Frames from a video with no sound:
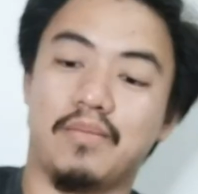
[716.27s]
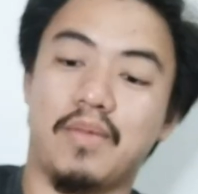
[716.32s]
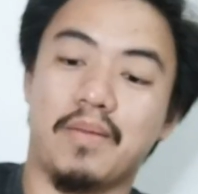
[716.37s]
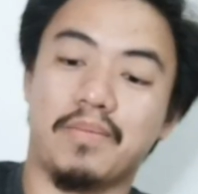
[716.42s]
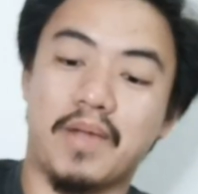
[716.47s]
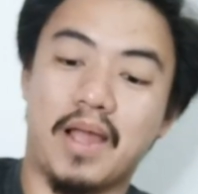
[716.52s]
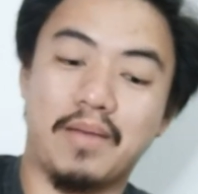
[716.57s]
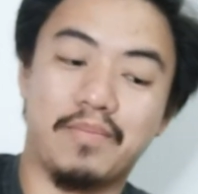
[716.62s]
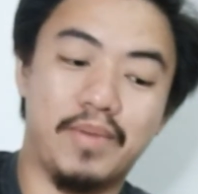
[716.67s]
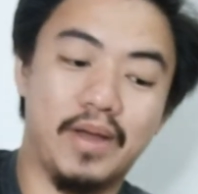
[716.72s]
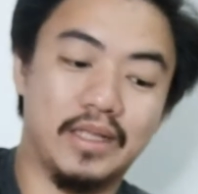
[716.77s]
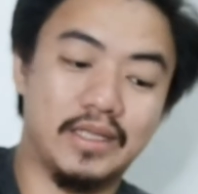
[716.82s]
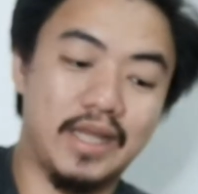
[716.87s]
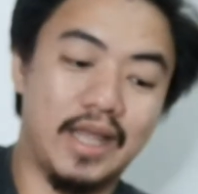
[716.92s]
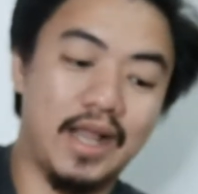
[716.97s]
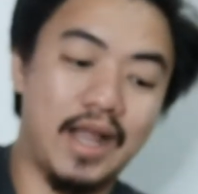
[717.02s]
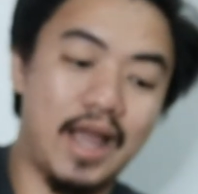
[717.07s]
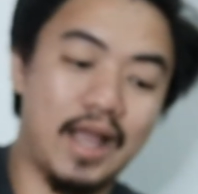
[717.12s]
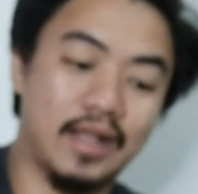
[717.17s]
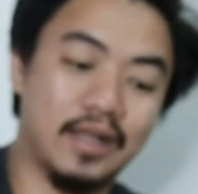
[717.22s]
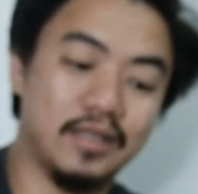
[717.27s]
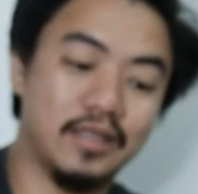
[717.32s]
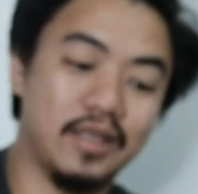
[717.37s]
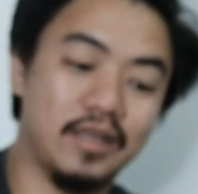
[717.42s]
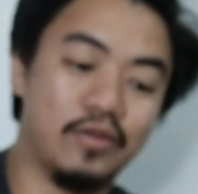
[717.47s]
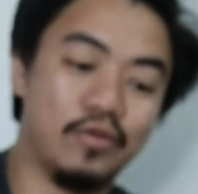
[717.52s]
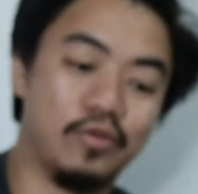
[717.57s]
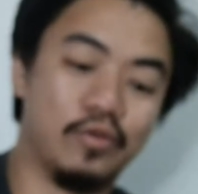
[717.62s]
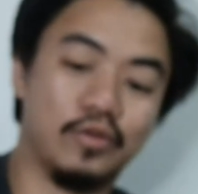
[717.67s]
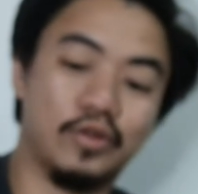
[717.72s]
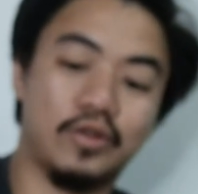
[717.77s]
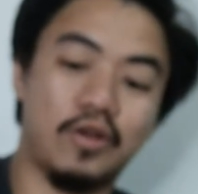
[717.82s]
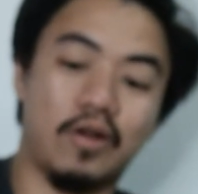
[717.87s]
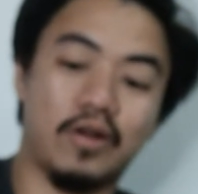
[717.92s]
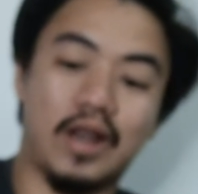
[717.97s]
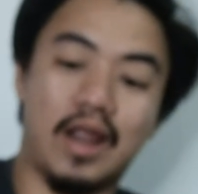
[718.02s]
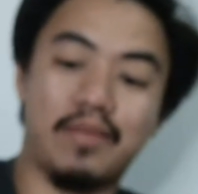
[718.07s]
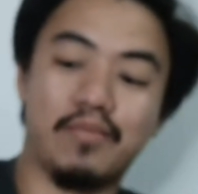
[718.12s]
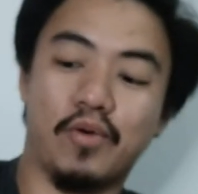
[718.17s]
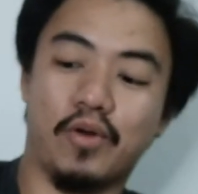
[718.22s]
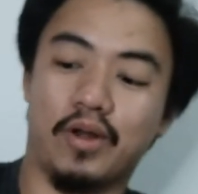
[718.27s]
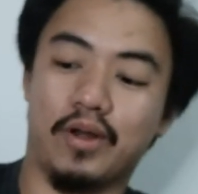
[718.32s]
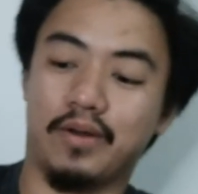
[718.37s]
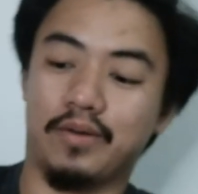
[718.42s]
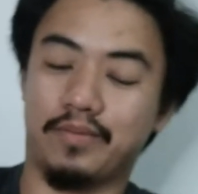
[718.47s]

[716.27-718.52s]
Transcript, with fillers: หรับการเปิดใช้งานก็จะอยู่ช่องด้านบน